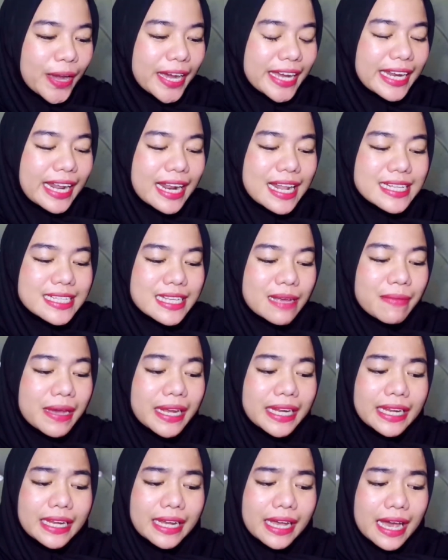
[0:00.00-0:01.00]
gue kenalan
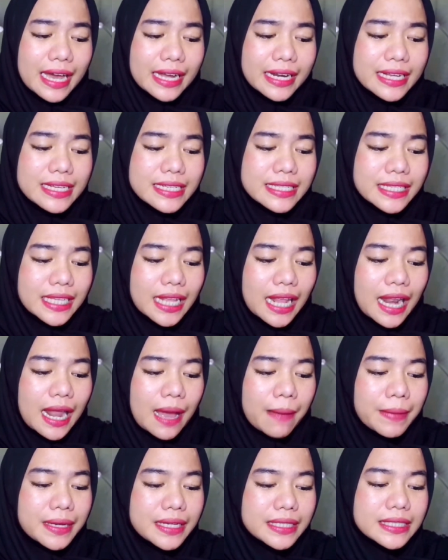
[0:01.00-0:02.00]
sama dia dan
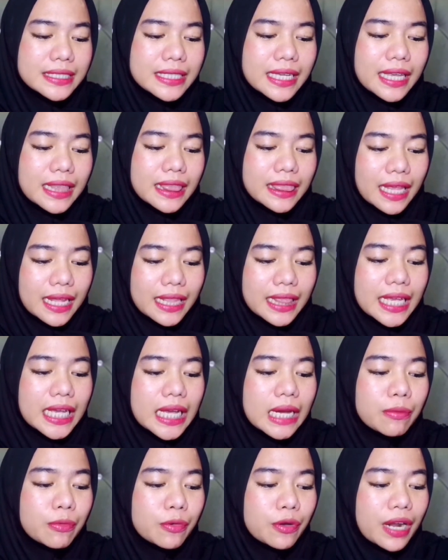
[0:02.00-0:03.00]
setelah lama sekitar
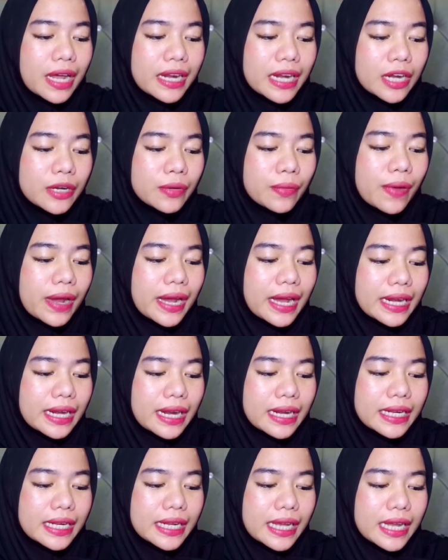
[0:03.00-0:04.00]
3 bulanan gue
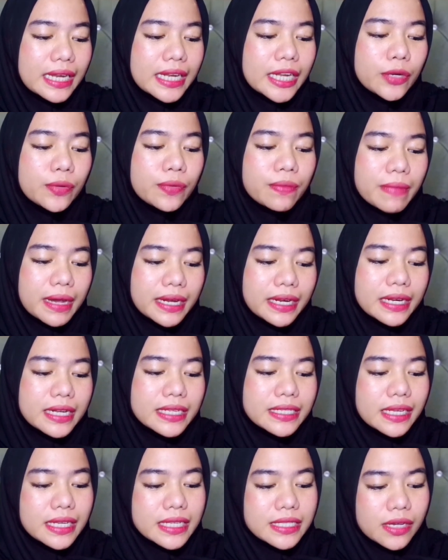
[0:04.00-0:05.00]
kenal dia di Dumai
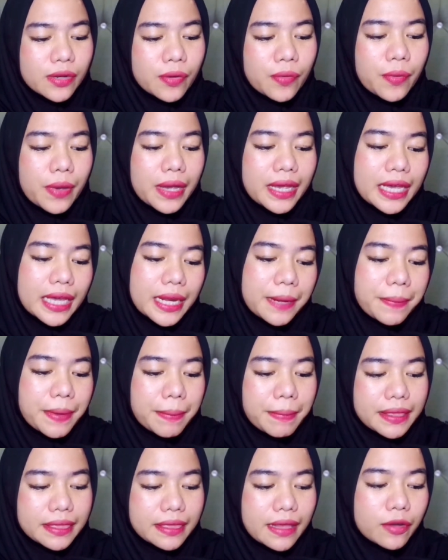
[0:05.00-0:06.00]
dan iseng-iseng gue kirim
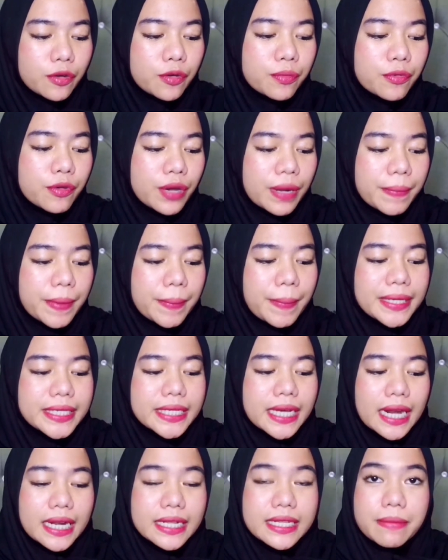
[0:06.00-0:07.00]
permintaan hubungan
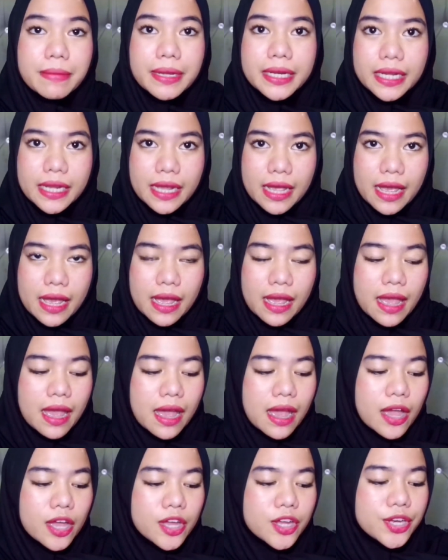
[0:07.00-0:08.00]
perpacaran sama dia
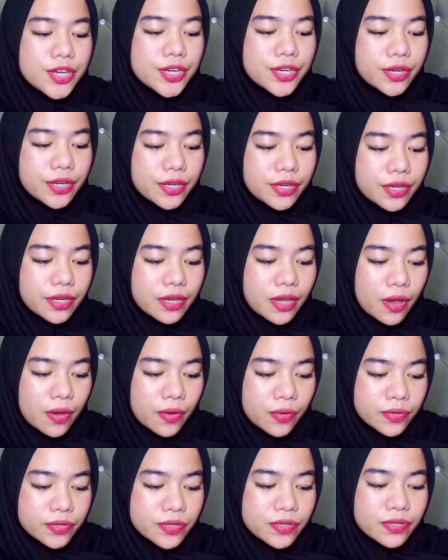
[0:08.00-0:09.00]

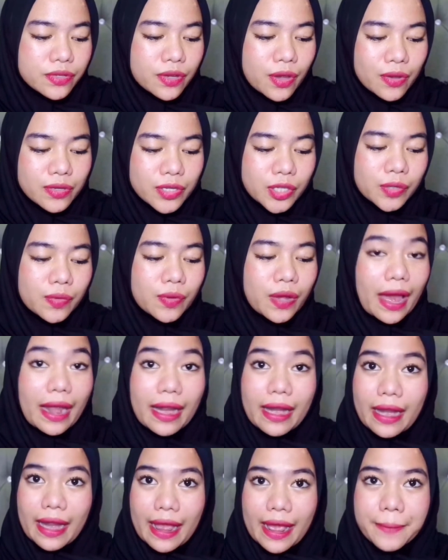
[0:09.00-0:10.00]
Ghost, ghost itu
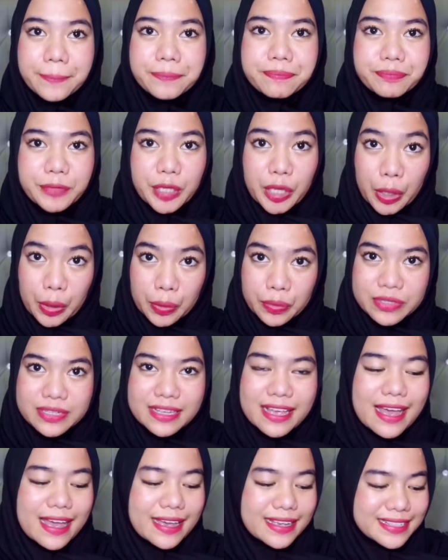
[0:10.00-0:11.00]
karena
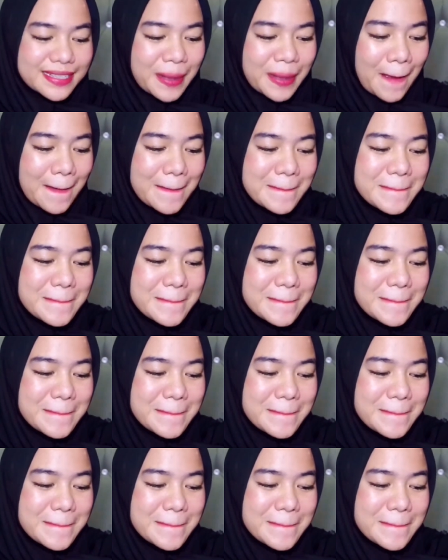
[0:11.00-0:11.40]
ghost guys